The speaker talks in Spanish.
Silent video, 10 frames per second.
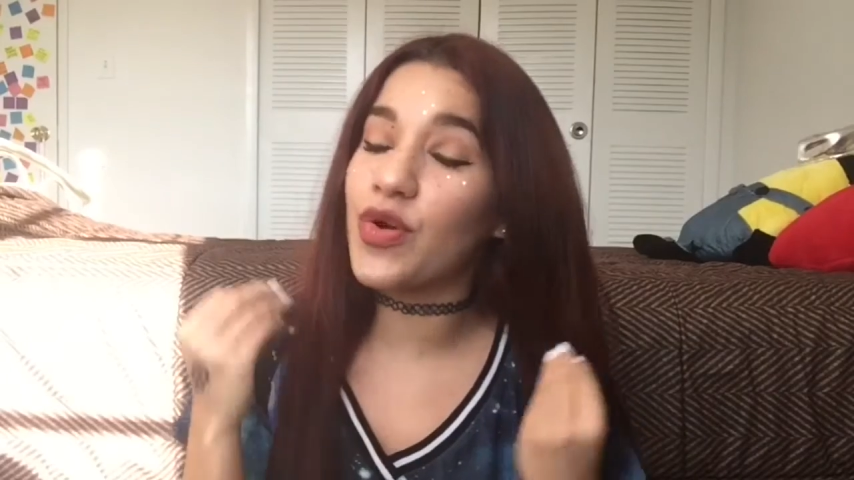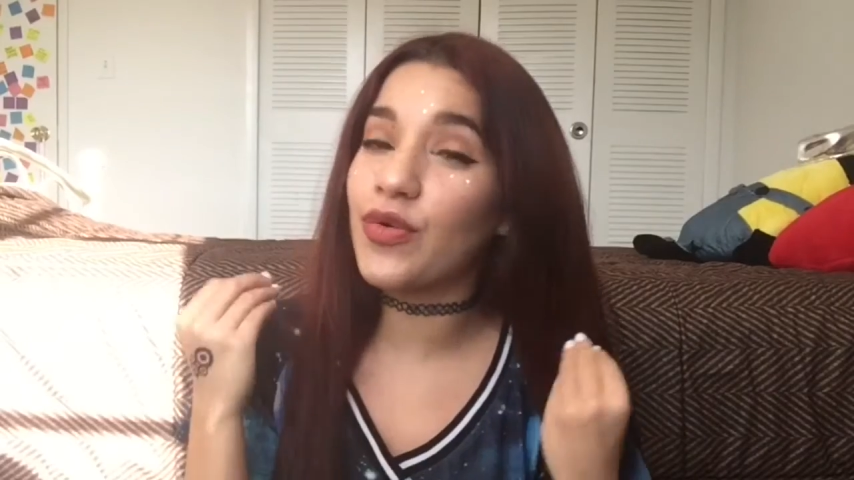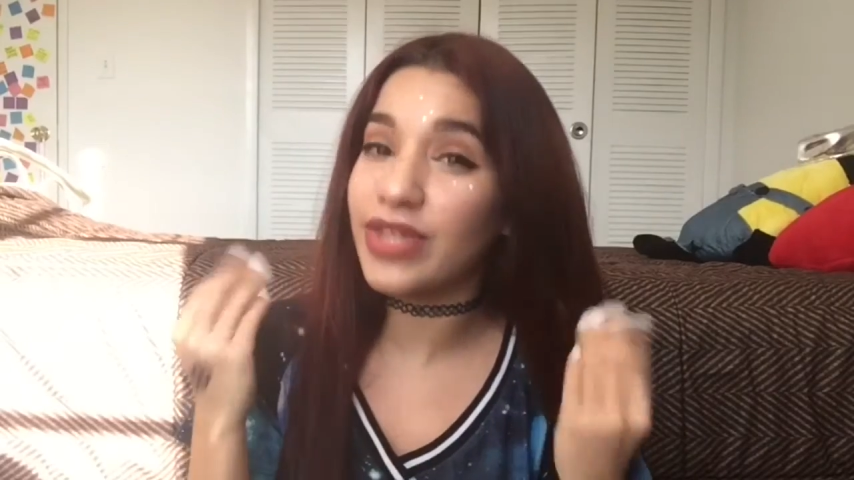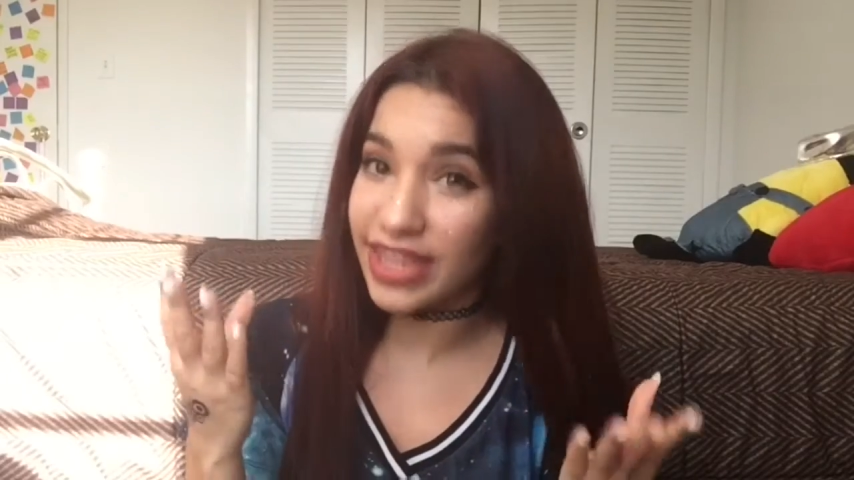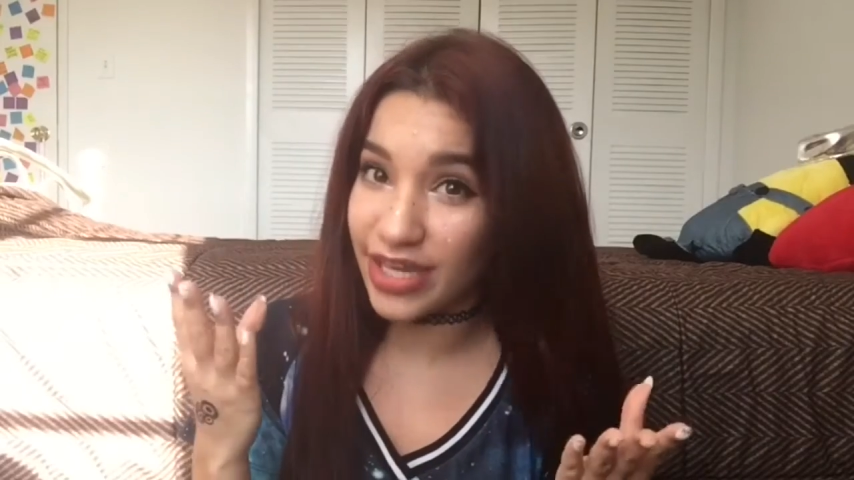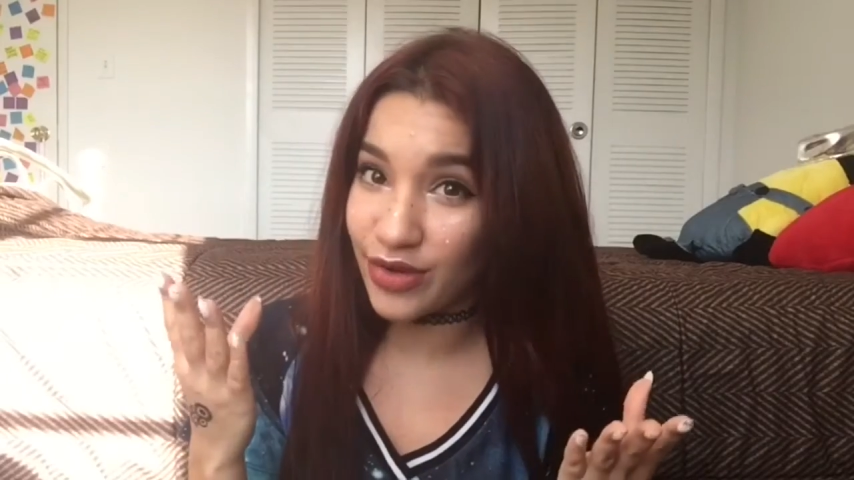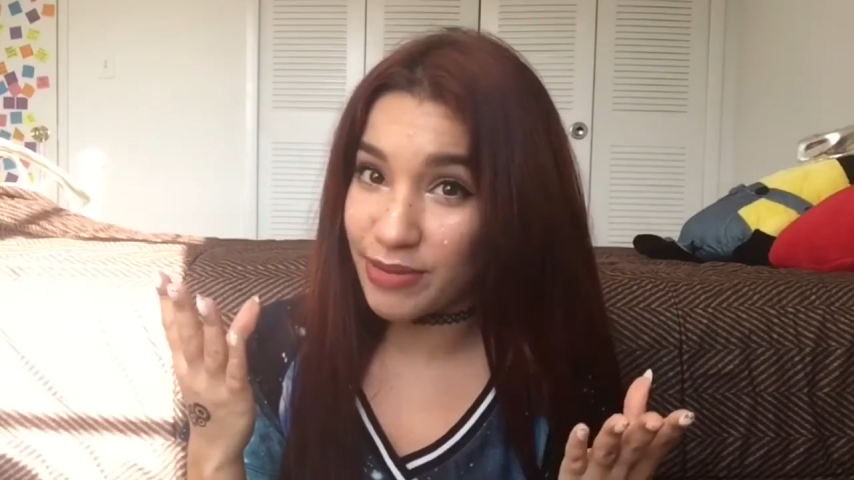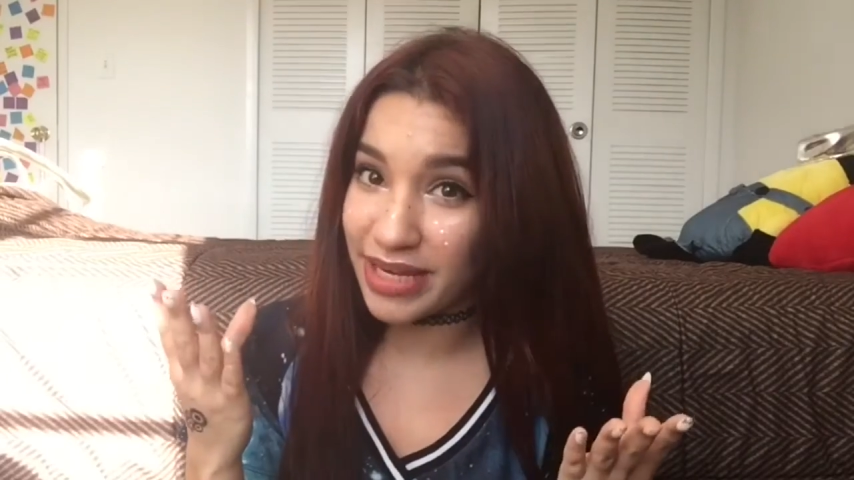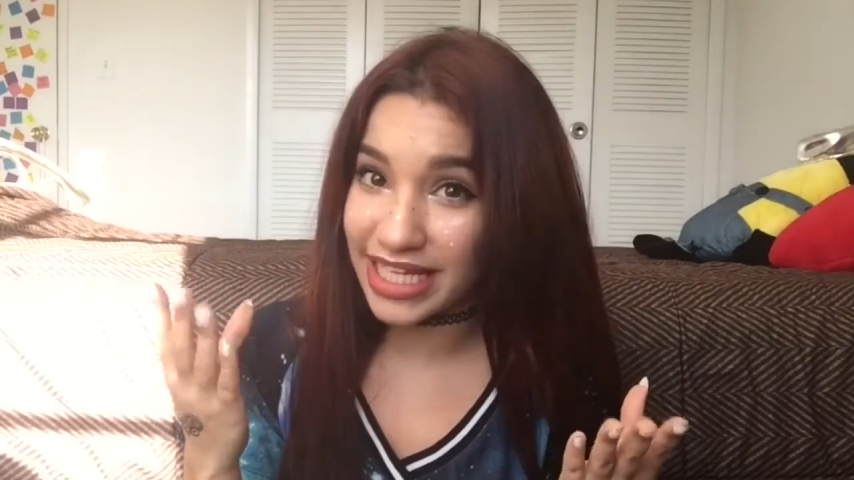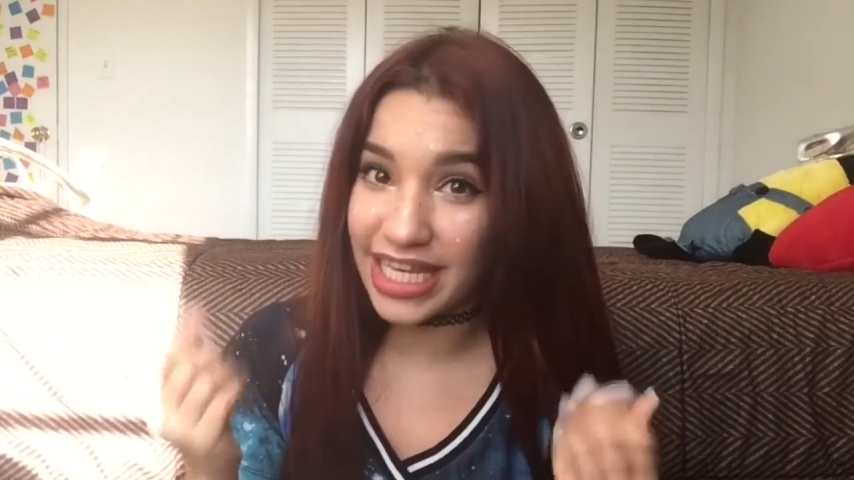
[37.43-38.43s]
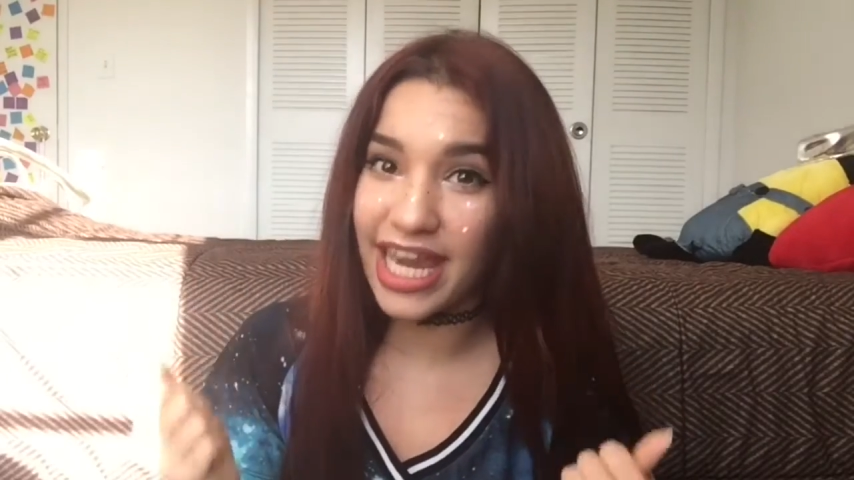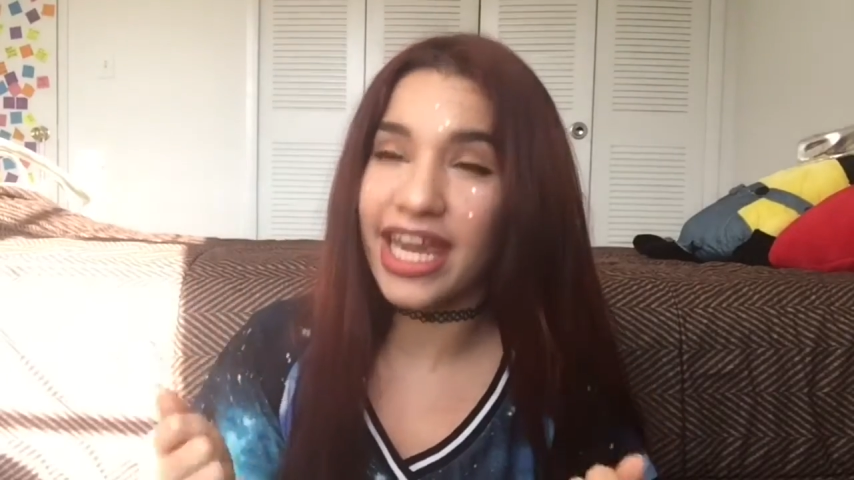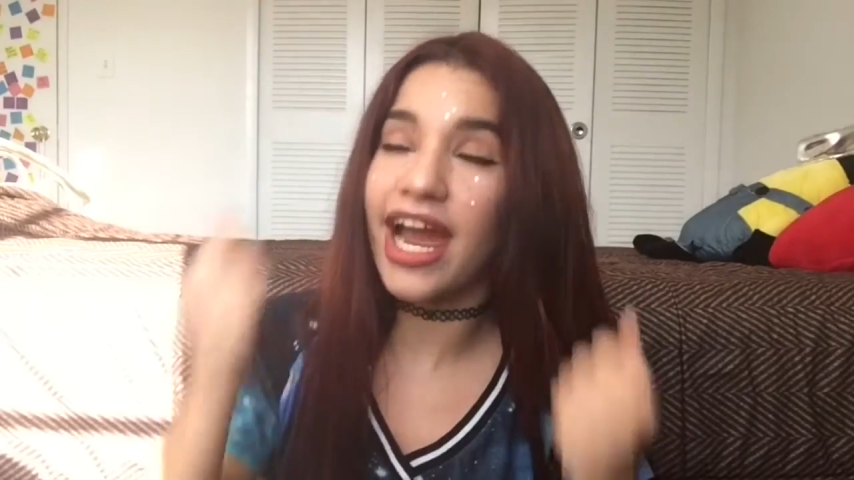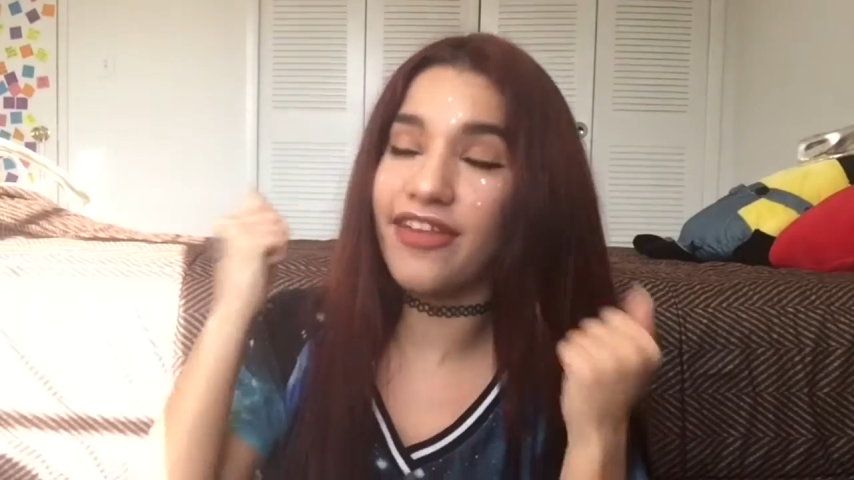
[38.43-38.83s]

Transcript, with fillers: nuevo video de maquillaje,